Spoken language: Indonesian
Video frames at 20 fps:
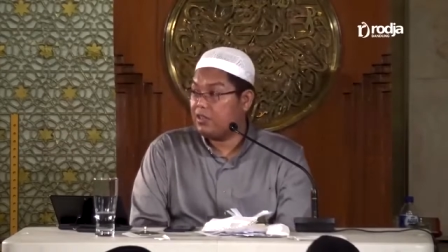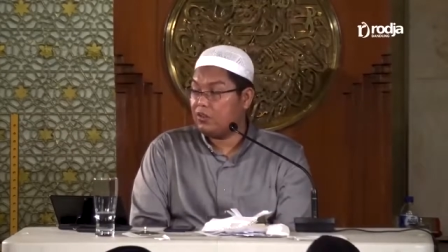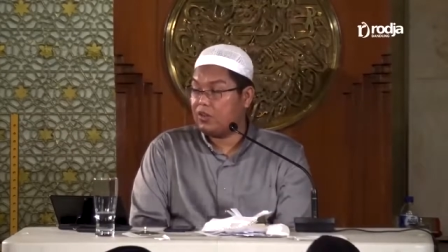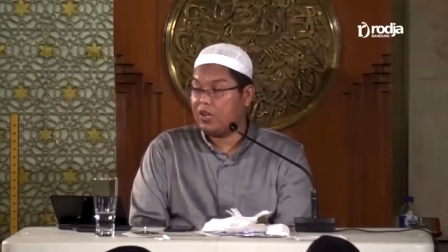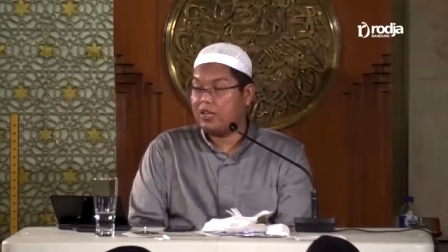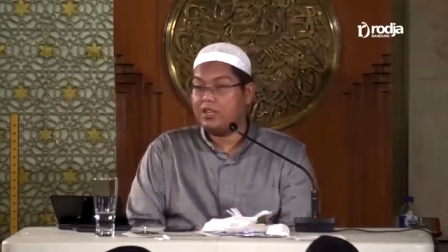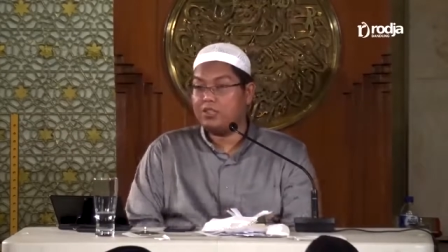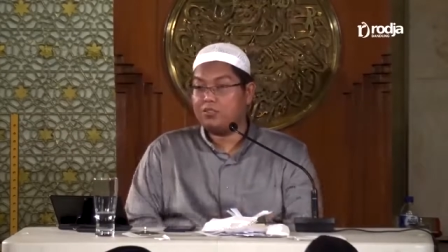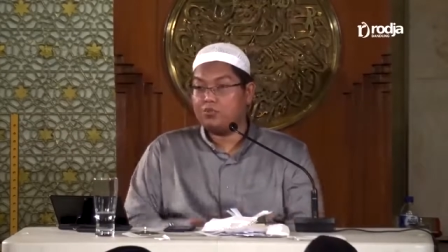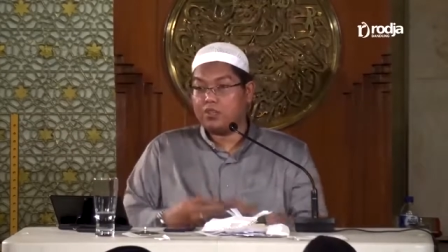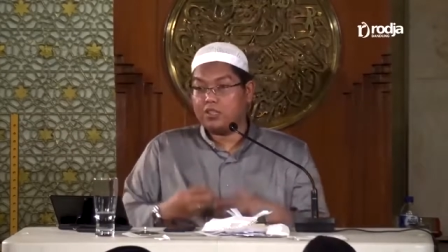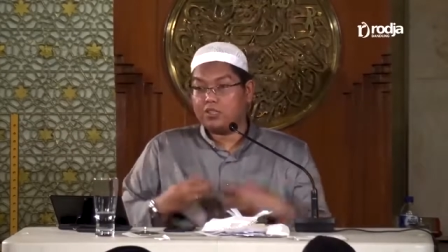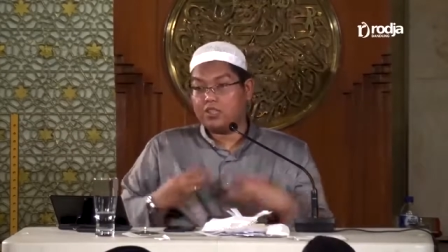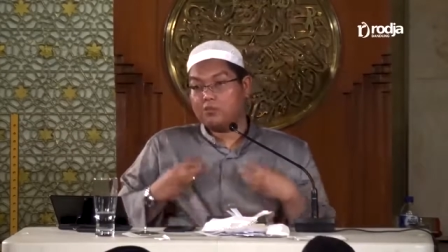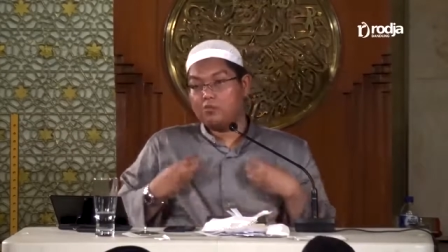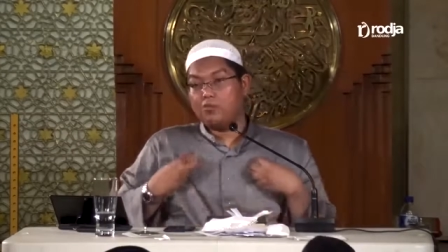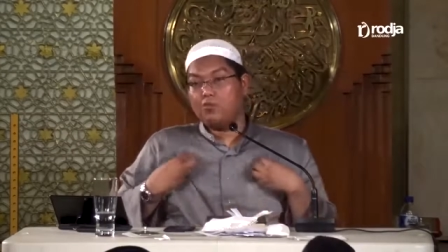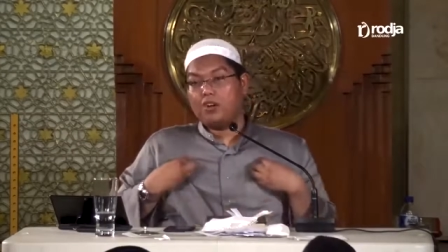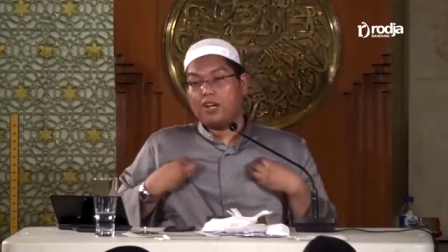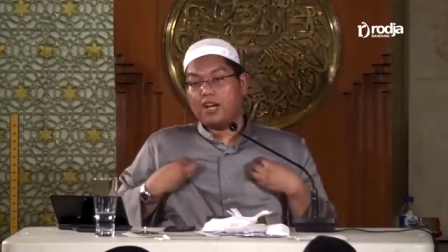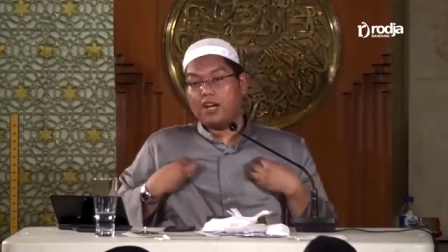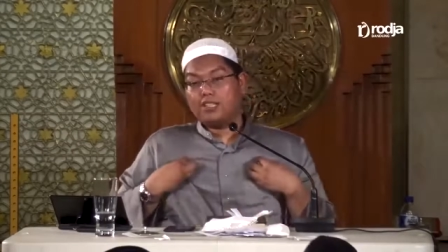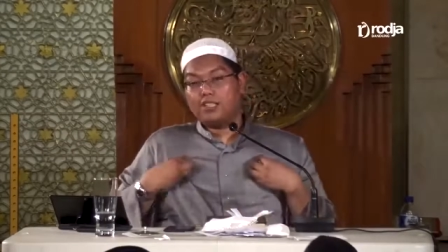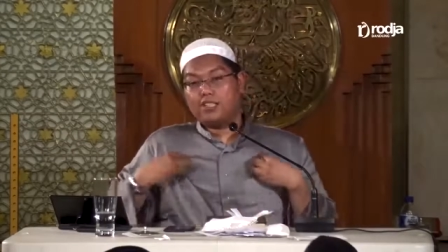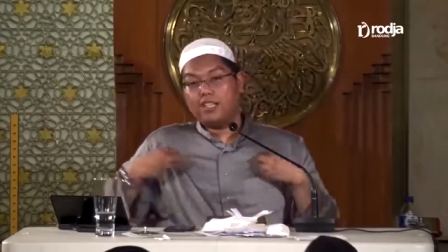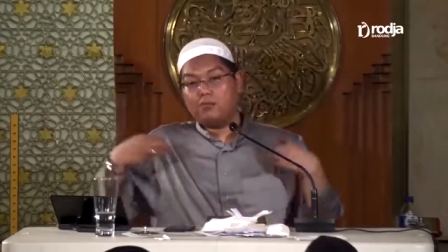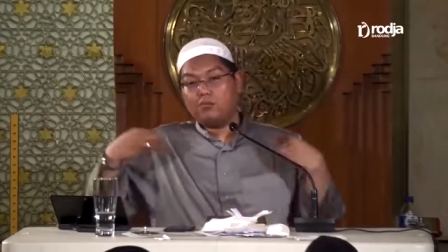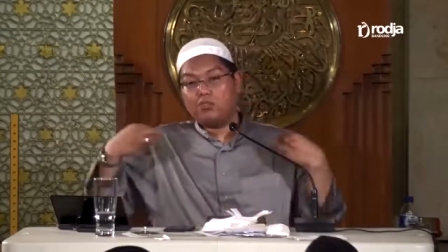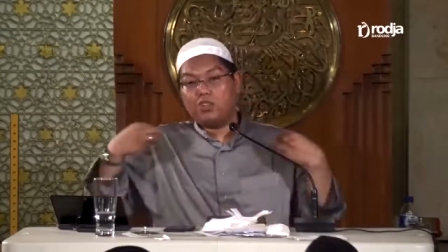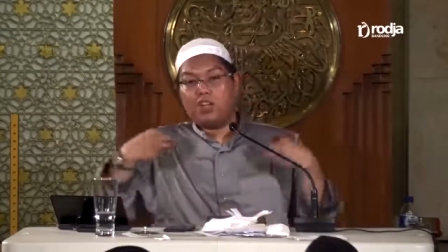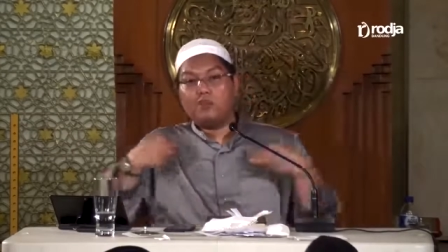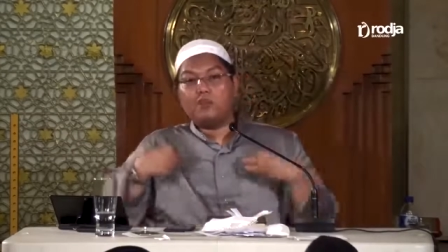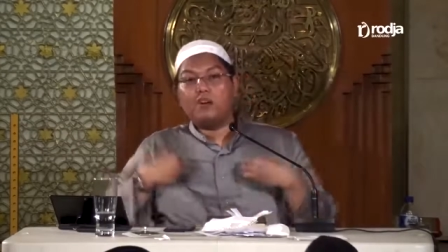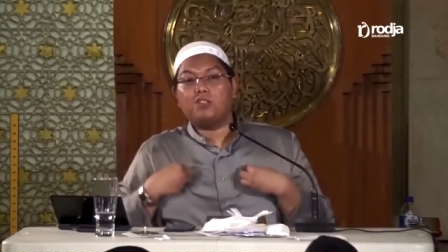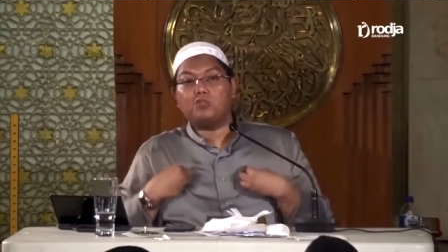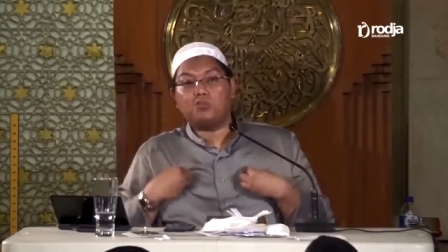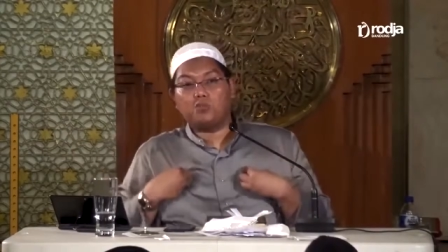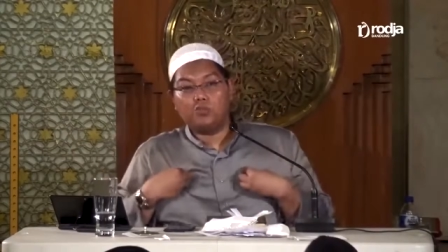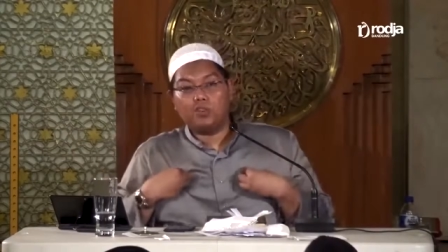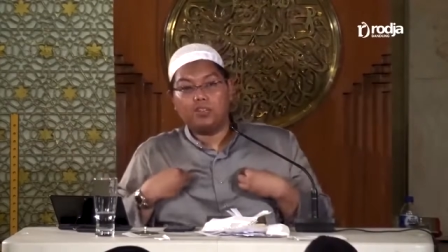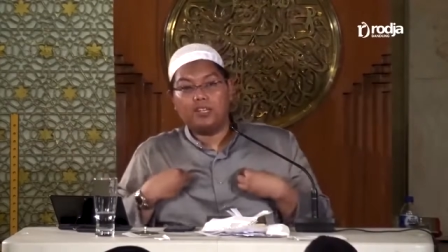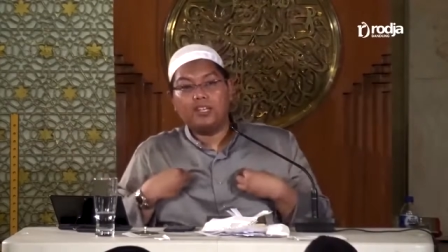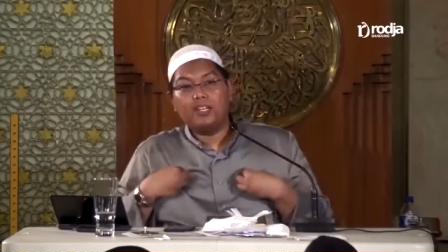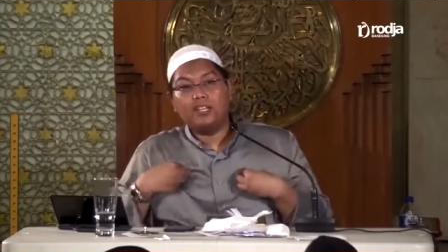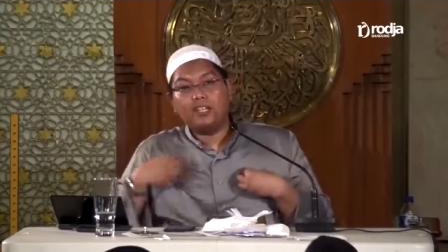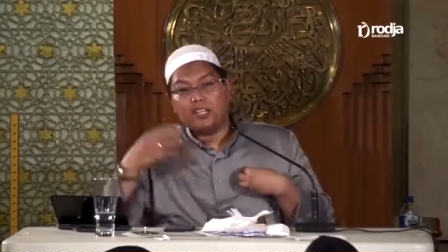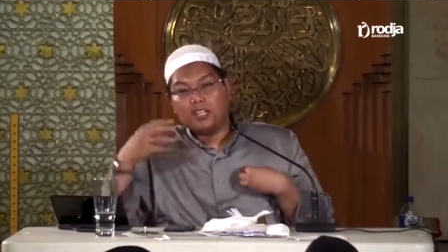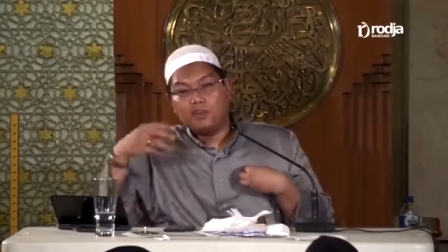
Kalau anda sudah terbuka, jin mudah masuk.